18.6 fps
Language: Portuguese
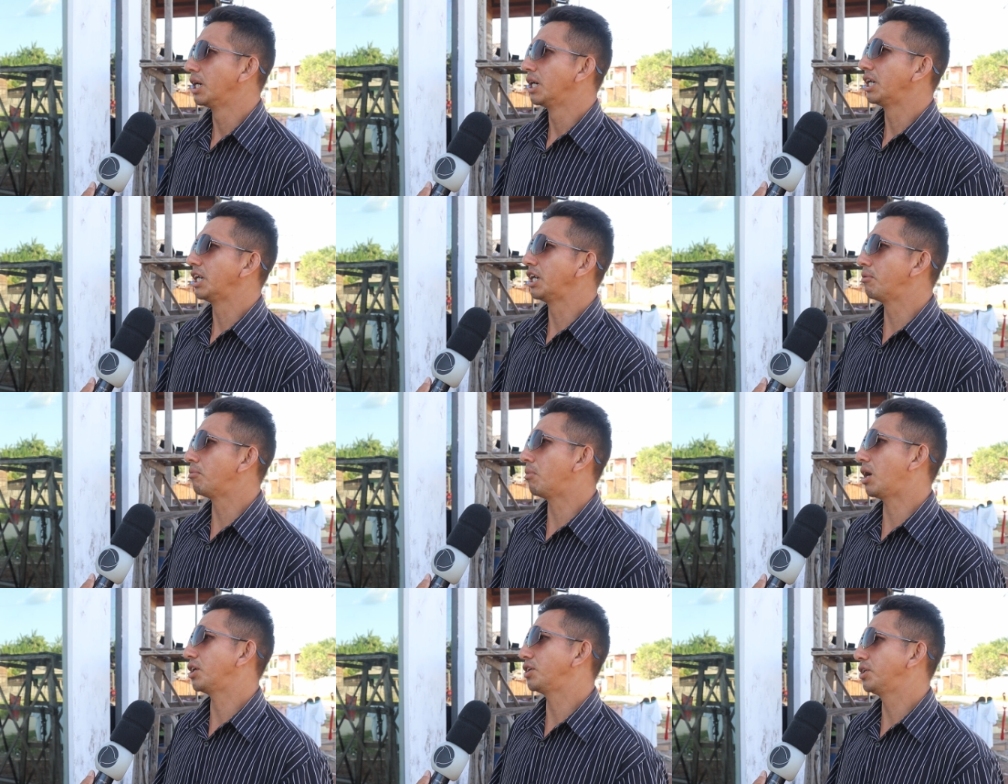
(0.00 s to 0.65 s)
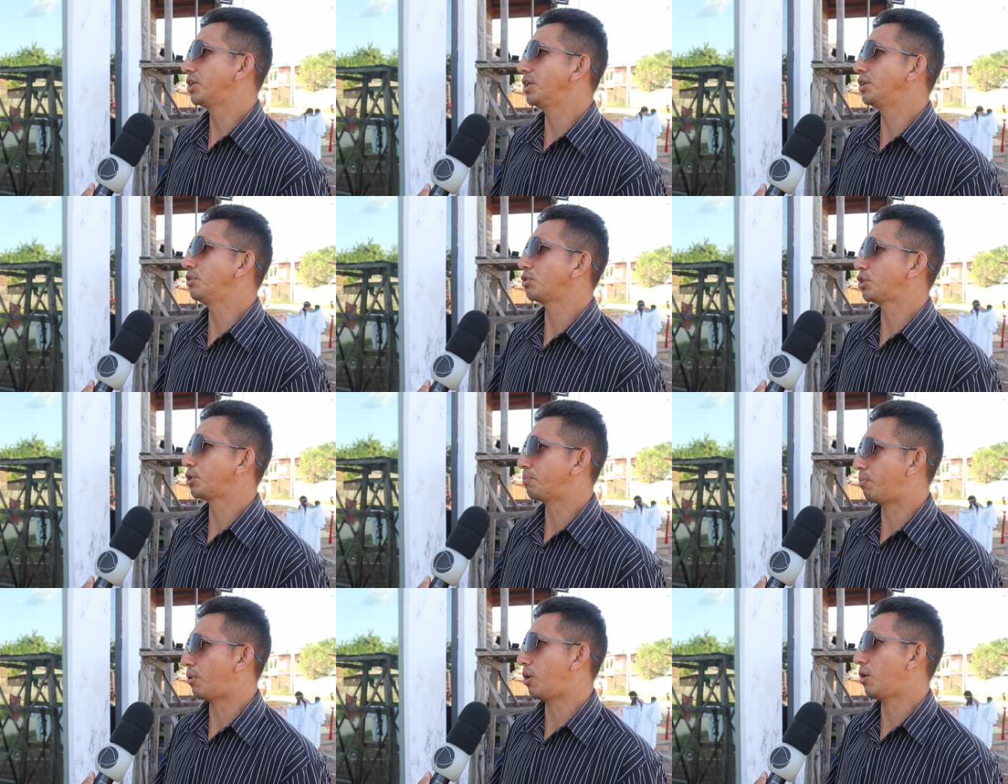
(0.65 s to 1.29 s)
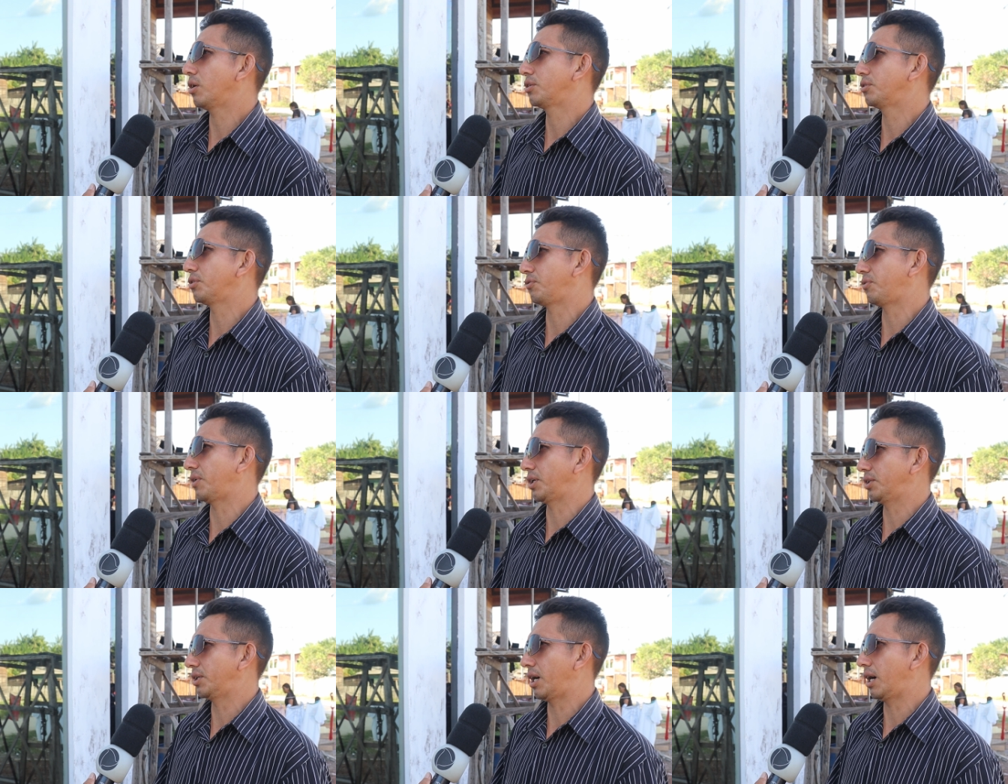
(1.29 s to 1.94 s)
Imagine os postos
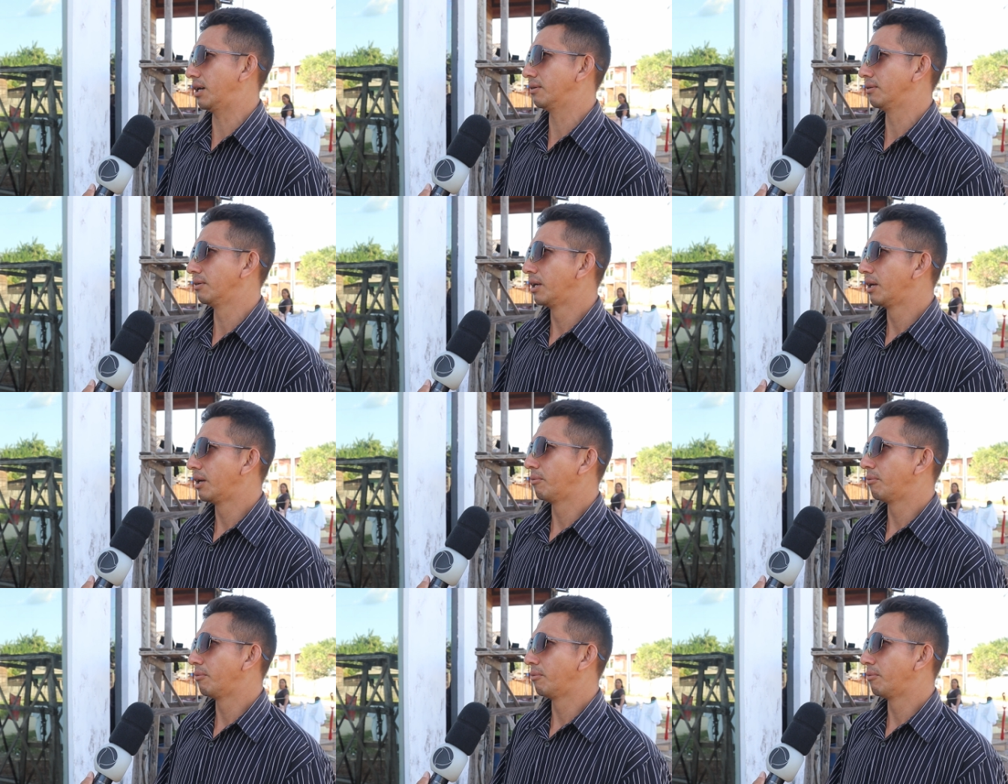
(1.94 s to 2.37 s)
fechados.